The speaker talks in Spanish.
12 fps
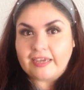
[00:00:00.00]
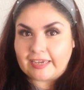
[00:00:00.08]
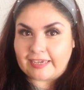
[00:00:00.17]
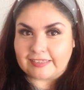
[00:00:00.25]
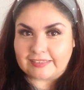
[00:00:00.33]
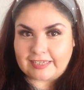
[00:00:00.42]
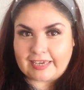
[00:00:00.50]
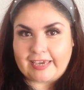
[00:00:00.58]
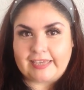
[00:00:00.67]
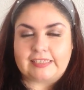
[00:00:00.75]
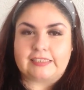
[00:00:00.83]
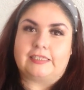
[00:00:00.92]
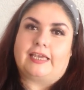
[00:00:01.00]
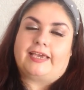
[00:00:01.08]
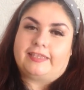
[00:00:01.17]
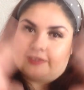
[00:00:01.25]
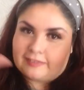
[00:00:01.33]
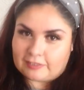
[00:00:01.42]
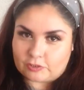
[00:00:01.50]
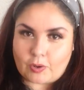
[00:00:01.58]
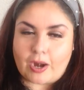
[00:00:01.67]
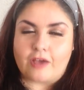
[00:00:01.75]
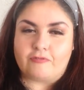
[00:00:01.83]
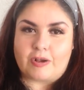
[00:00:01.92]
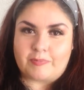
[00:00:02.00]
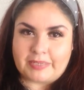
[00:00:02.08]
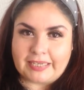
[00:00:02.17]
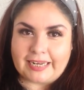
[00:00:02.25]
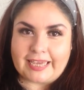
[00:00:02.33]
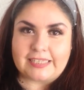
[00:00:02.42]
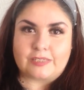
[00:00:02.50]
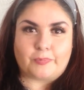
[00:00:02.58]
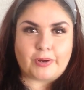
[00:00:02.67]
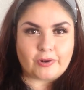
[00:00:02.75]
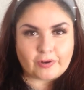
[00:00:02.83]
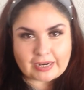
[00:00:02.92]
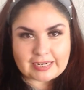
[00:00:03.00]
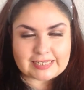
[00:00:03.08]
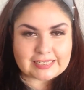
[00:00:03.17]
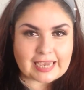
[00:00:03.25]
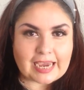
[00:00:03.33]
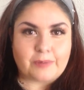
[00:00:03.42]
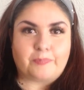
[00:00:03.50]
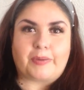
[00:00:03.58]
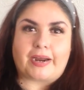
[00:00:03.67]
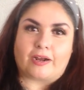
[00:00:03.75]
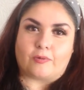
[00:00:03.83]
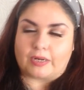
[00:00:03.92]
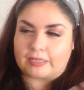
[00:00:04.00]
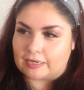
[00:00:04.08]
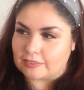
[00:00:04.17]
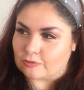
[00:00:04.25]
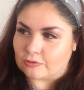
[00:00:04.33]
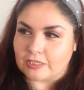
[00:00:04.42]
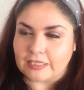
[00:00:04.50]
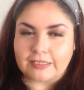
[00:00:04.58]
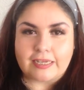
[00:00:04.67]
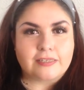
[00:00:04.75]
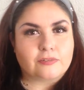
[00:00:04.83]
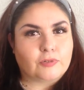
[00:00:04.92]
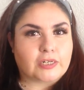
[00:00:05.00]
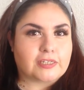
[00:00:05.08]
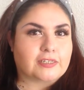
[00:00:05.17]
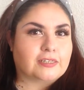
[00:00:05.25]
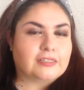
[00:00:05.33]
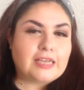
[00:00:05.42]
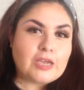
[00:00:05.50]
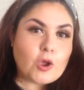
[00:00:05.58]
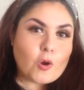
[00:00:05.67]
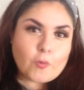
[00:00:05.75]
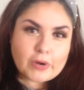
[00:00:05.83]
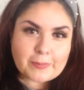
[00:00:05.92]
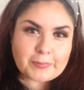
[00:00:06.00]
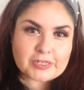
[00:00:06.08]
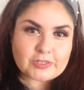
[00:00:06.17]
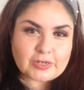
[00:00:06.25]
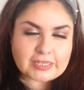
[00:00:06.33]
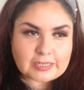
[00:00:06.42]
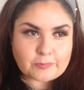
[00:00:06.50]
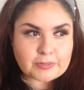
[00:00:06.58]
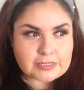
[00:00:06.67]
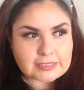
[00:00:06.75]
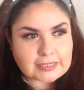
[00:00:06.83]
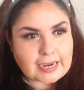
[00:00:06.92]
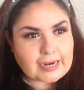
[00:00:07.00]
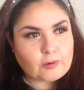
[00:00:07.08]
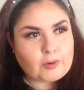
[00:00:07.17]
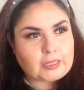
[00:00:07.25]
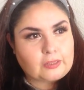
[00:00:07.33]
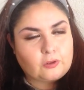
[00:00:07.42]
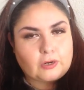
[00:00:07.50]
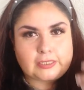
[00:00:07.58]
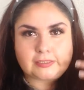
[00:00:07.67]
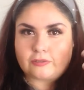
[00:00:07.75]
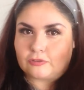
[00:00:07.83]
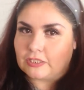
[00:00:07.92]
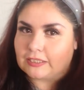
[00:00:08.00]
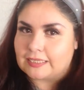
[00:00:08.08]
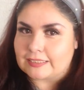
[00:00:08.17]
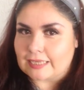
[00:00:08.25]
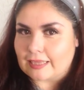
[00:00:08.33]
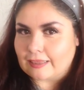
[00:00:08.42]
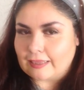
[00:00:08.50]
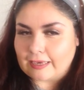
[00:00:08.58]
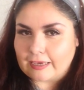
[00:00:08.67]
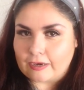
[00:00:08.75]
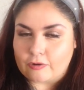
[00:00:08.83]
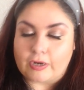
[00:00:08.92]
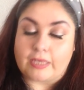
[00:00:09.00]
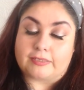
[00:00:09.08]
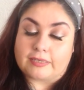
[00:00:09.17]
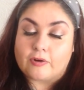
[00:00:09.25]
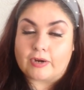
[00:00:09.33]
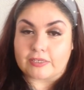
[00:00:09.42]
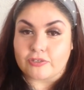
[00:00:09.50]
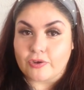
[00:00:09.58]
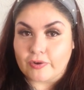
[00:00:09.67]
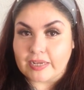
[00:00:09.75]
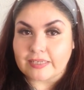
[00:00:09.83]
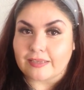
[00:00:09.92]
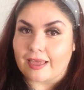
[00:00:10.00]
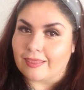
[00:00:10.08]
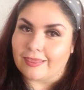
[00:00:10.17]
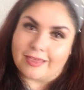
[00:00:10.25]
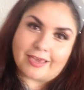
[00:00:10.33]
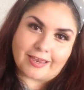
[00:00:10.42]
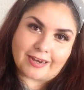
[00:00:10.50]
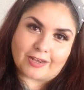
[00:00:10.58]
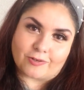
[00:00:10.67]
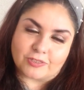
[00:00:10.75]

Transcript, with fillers: es que entre toda la familia se pueden organizar para guardar las cositas, una una personita puede estar guardando las cositas de o las decoraciones de la